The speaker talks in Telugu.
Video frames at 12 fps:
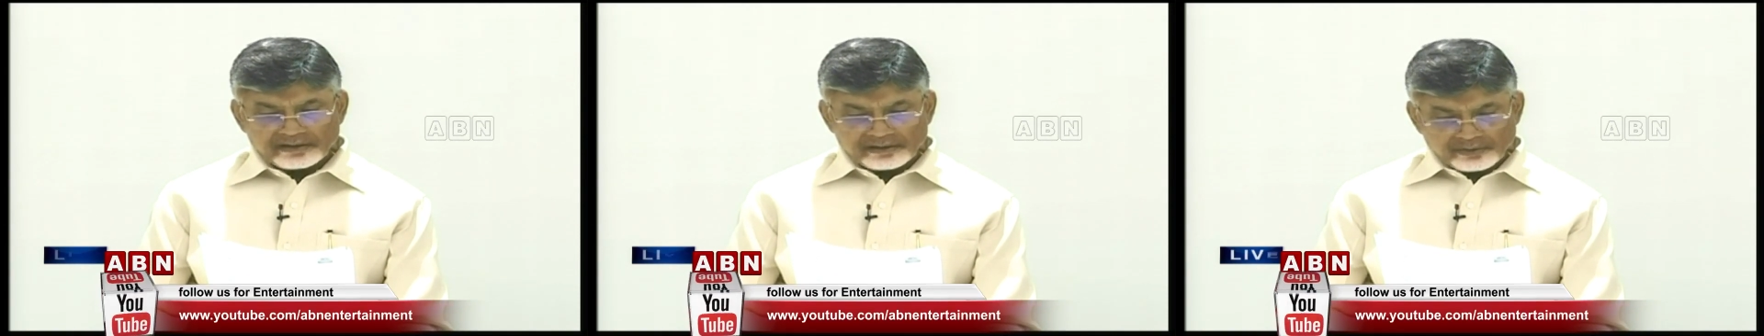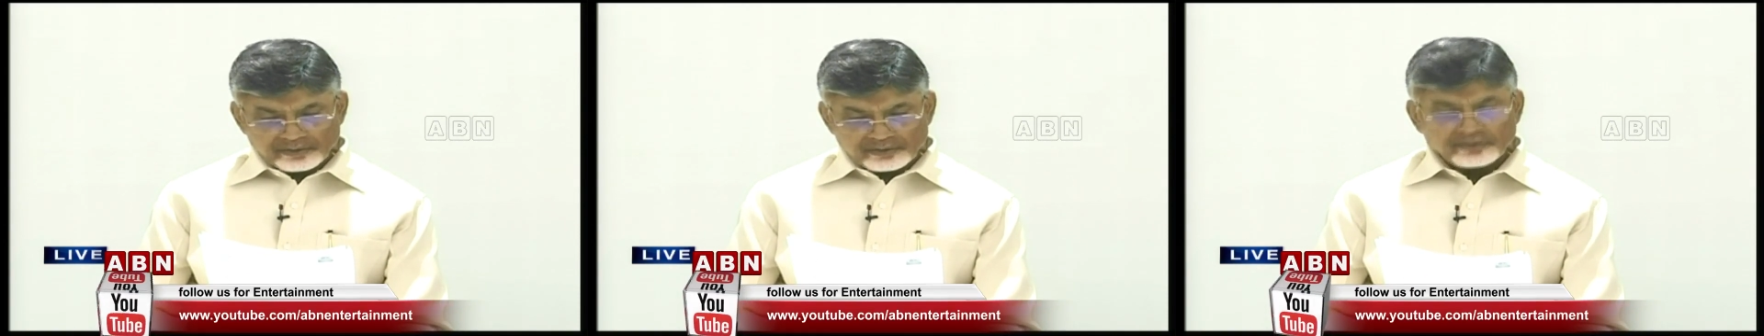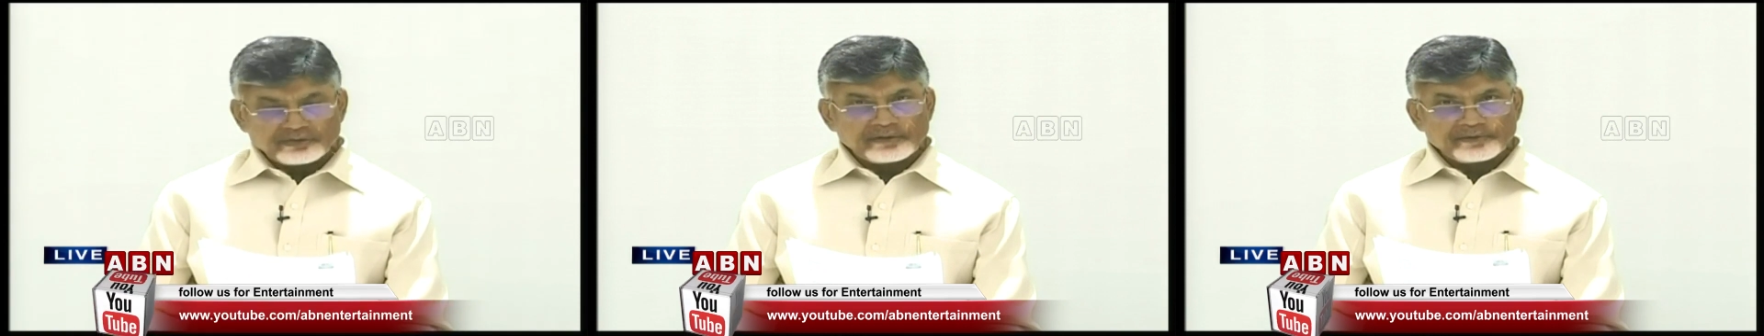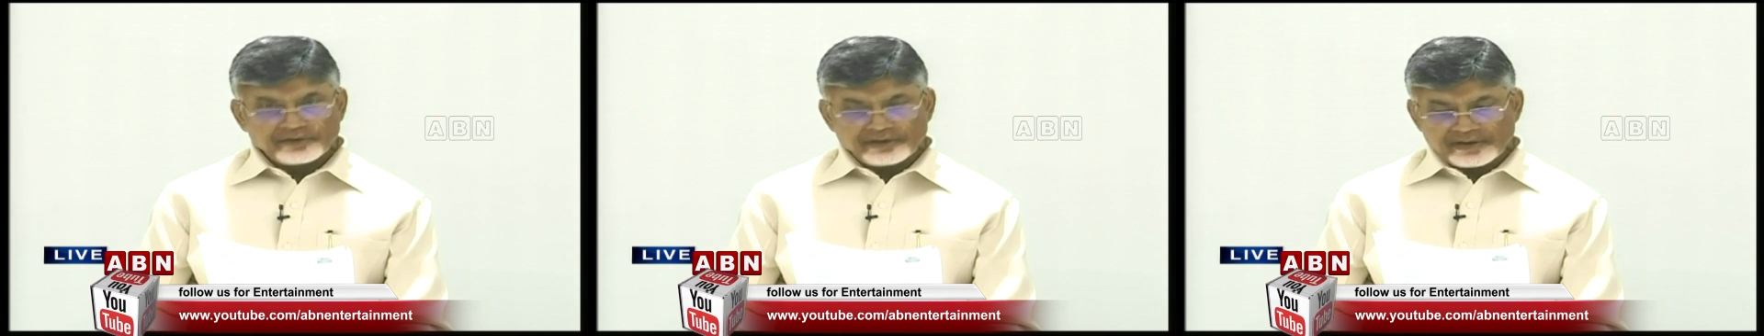నిన్న ఒక్క రోజు
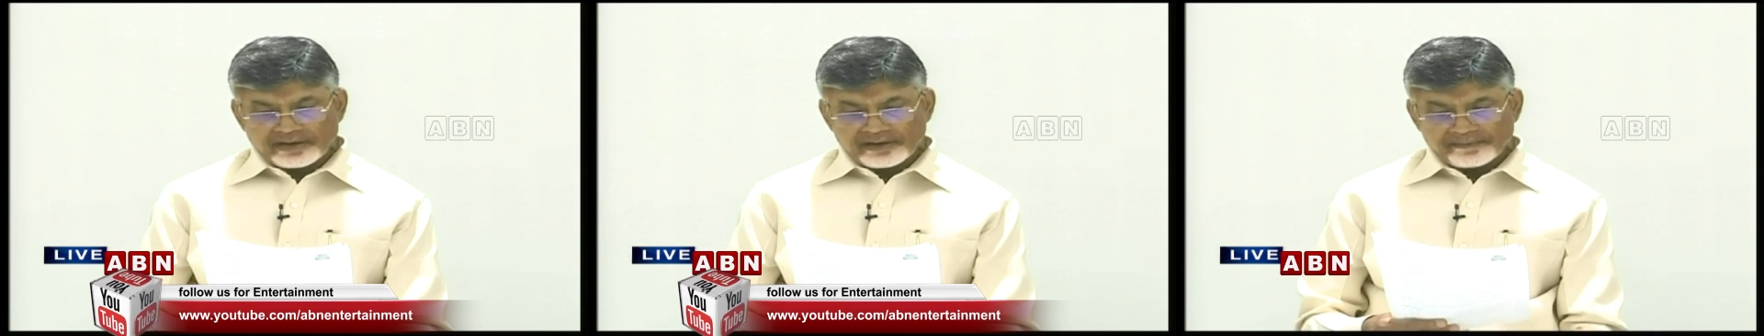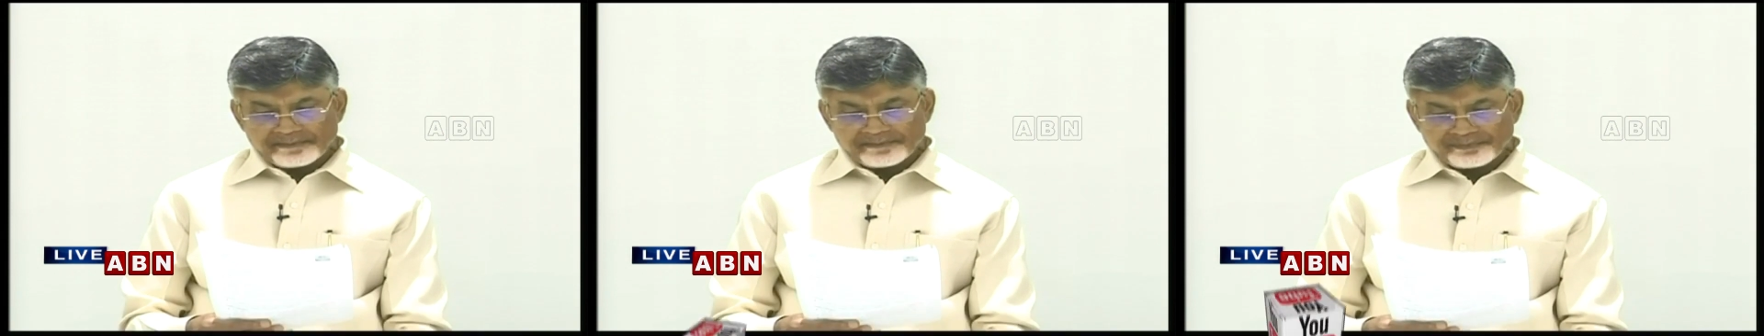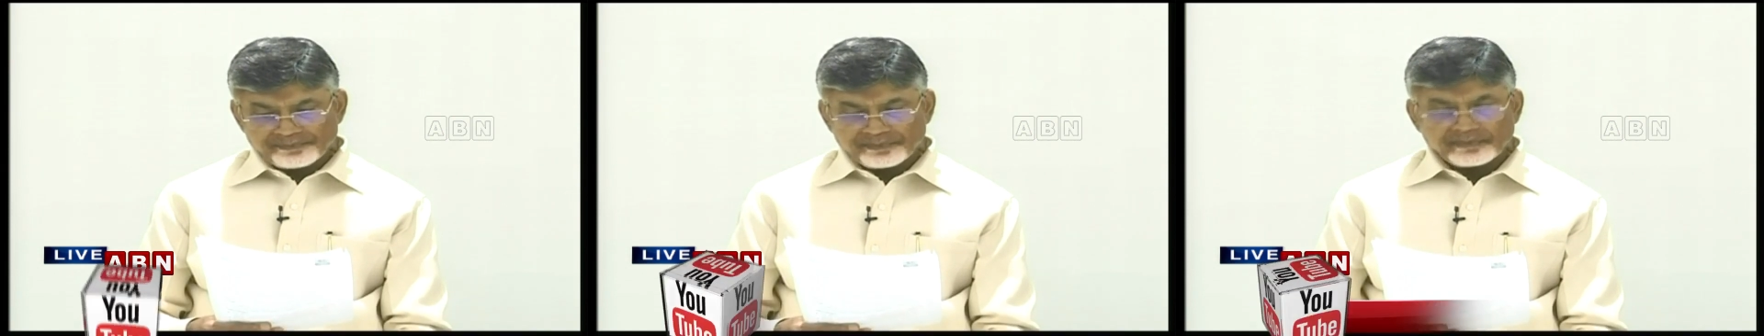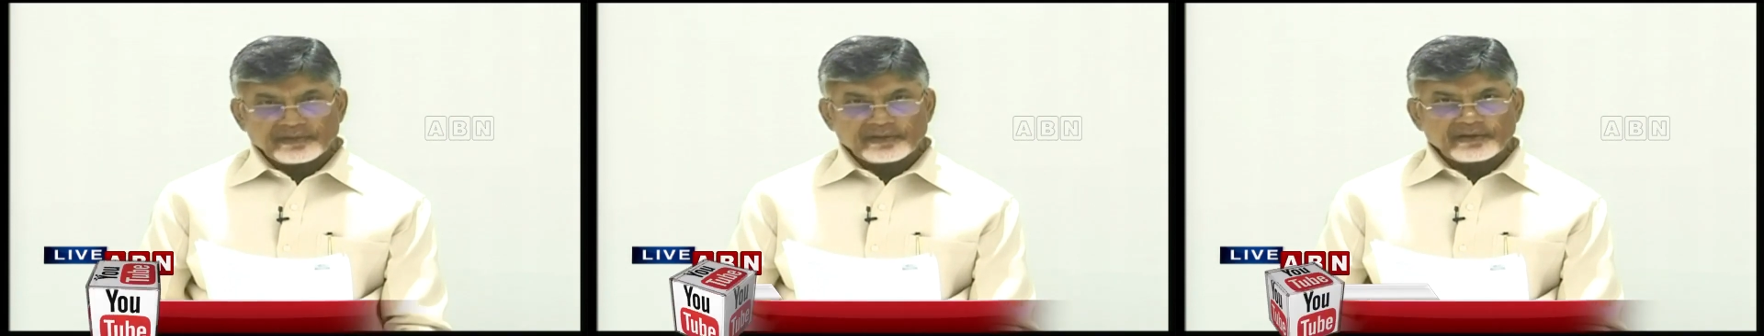నమోదైనాయి
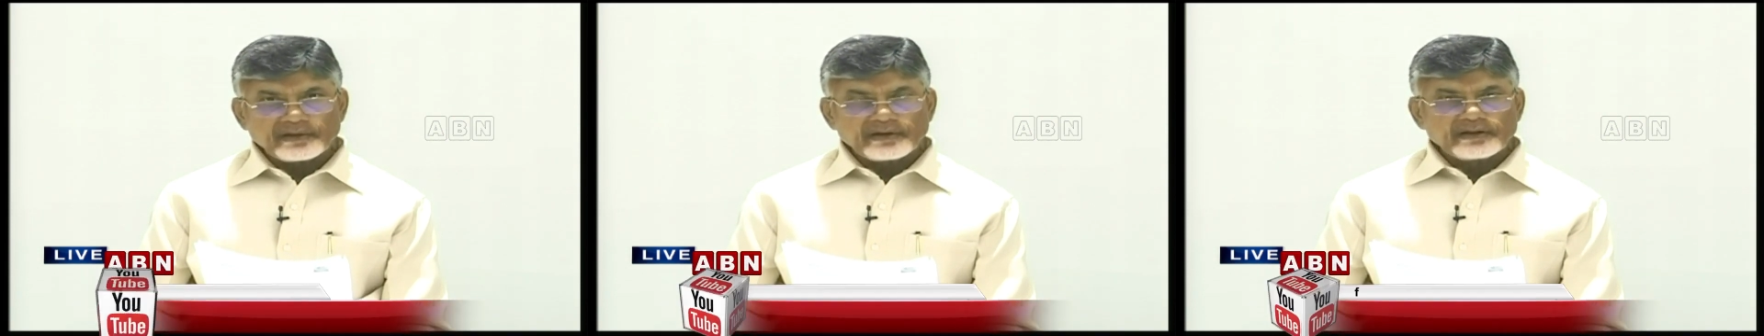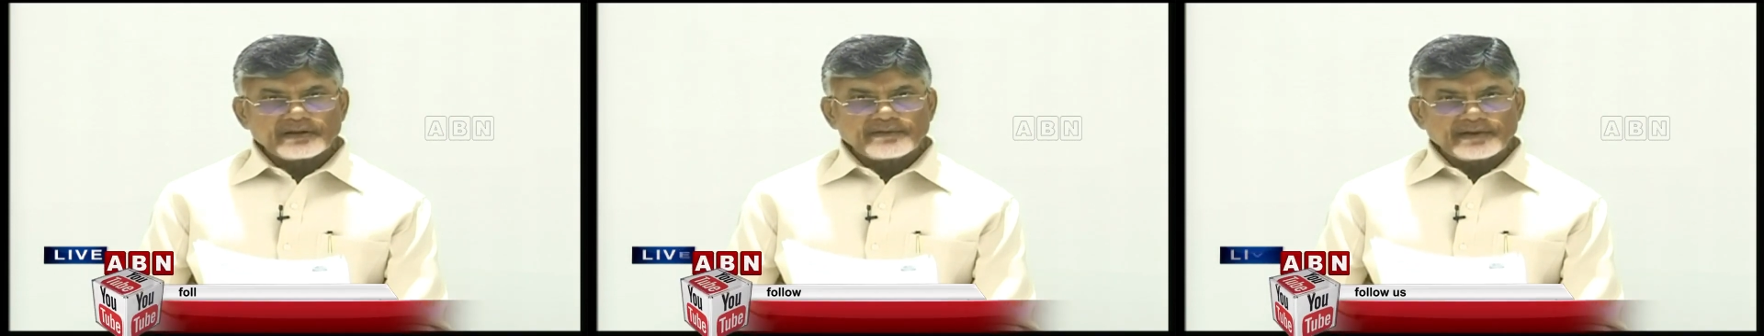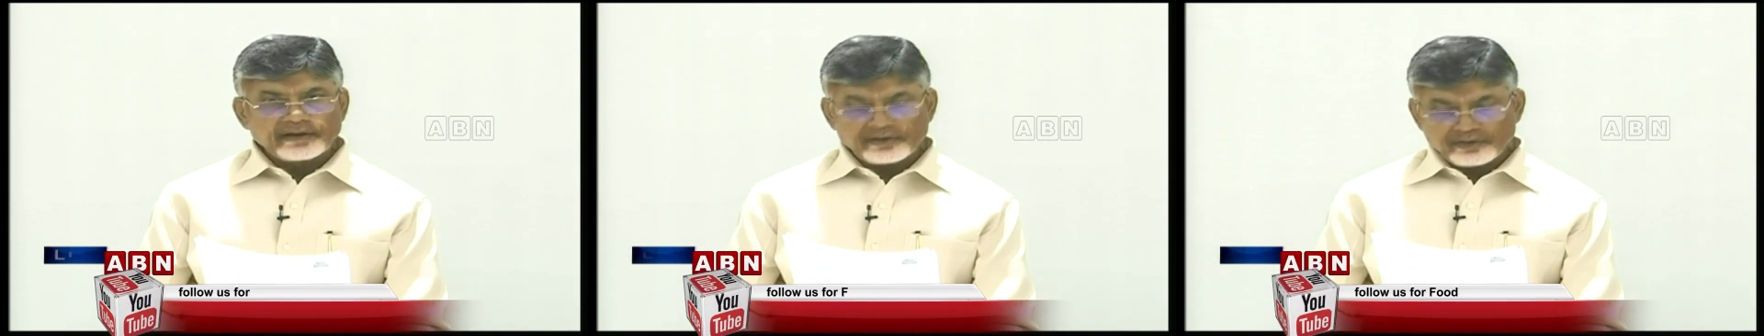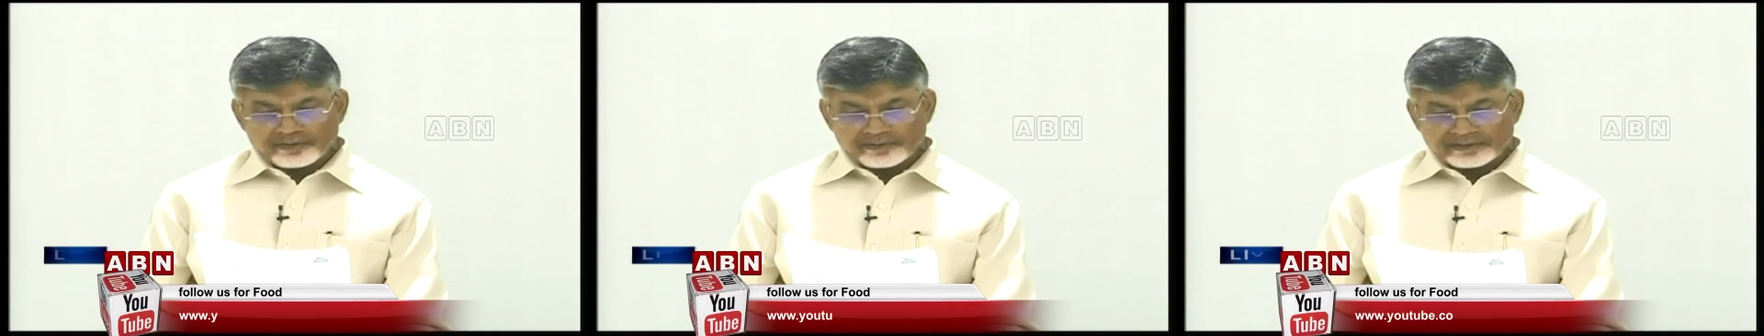ఎనిమిది వేల
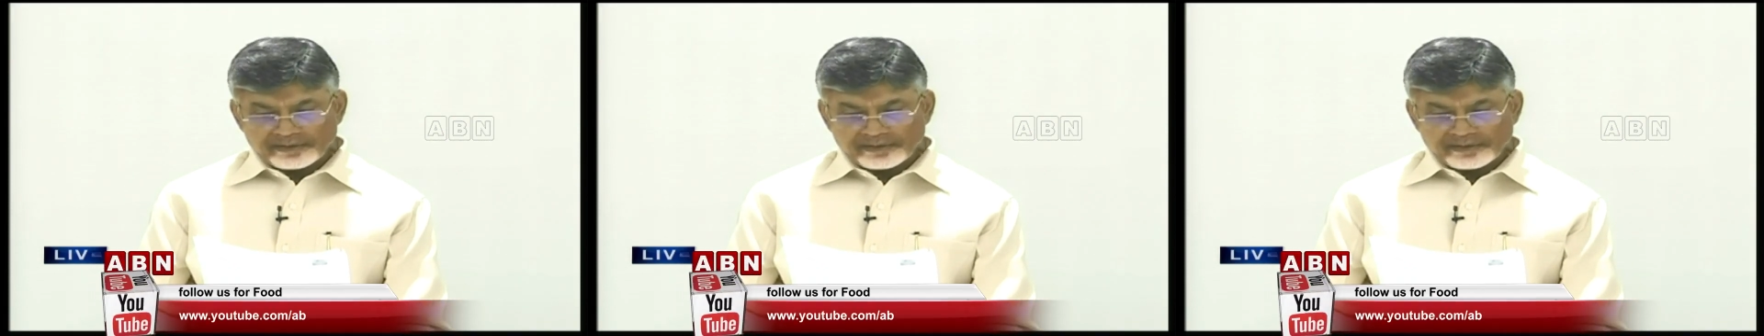రెండు వందల